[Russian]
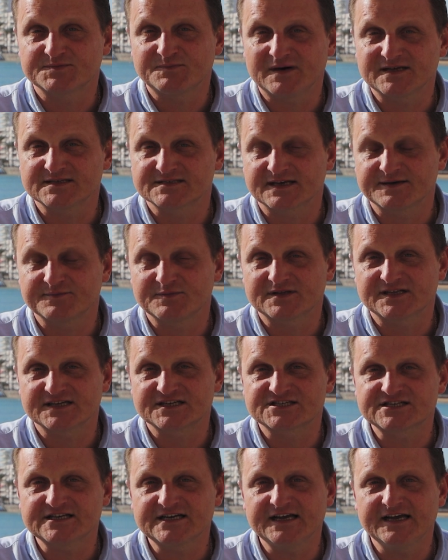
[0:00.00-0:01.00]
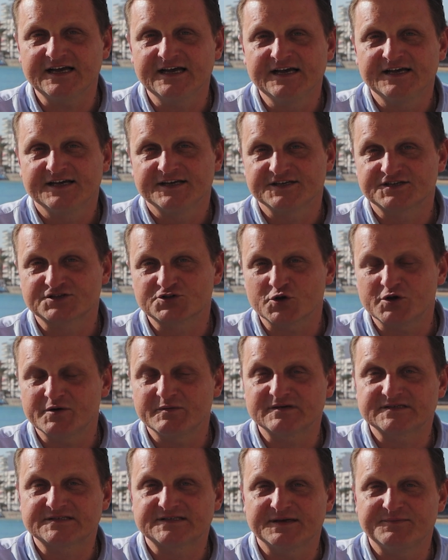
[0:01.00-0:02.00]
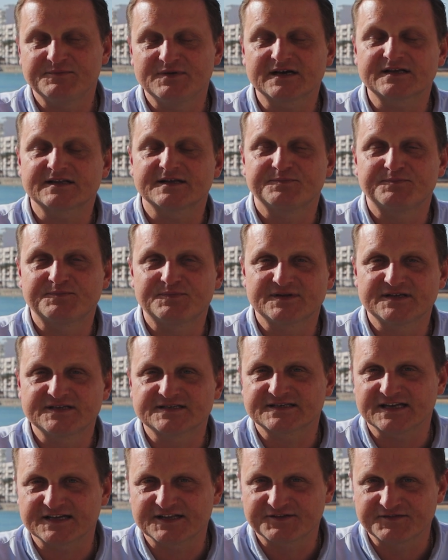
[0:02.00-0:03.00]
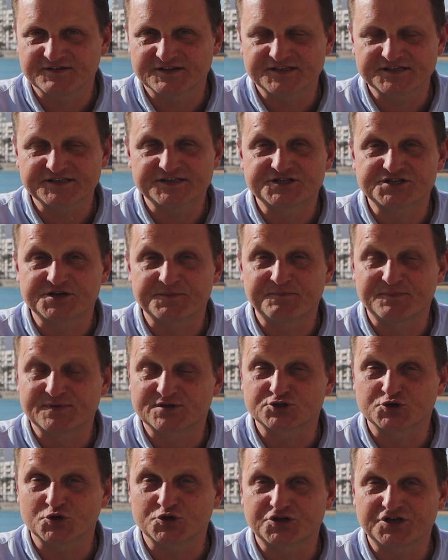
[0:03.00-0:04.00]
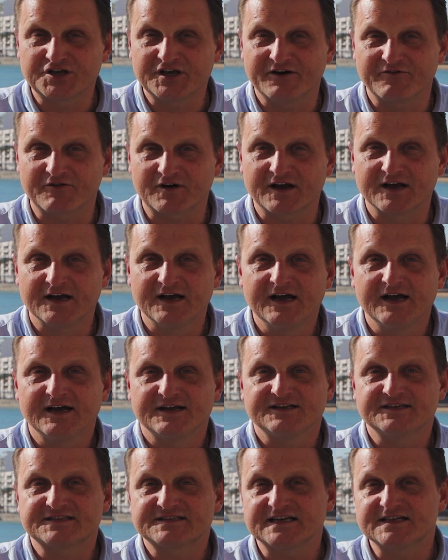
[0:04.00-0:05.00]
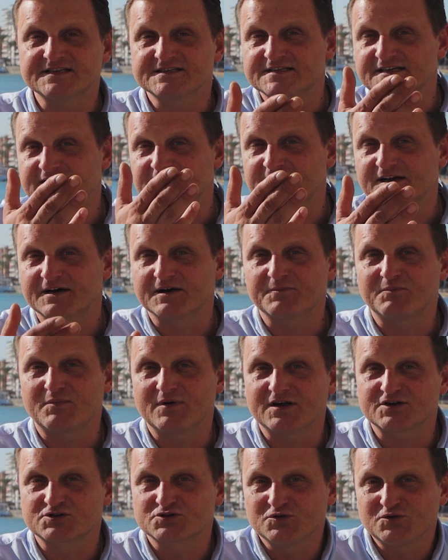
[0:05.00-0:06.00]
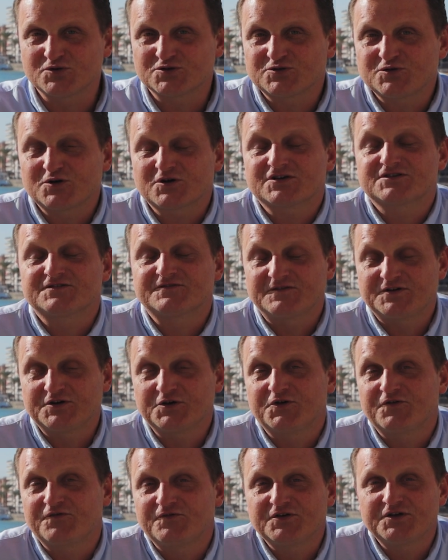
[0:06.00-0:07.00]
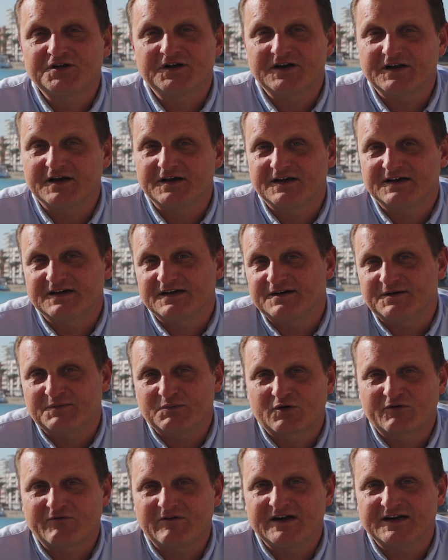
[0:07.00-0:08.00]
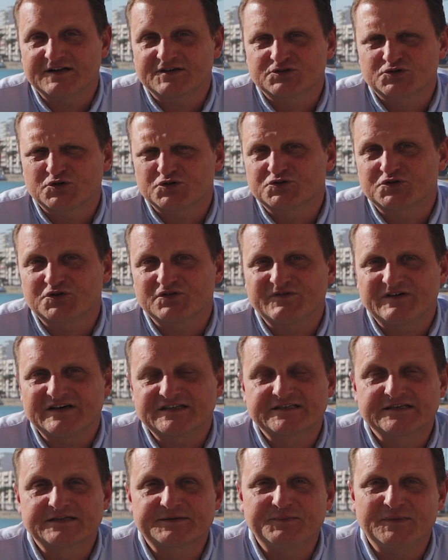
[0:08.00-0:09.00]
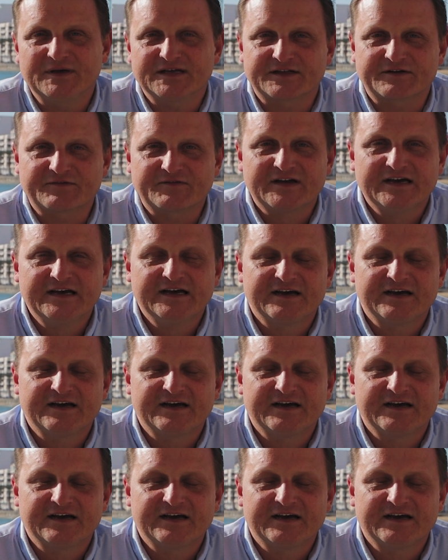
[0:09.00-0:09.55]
испанском этаже и стоимость объекта 52 500 евро. Дистанция к пляжу Лос-Локос, вы ее видели, э, буквально 100-120 метров.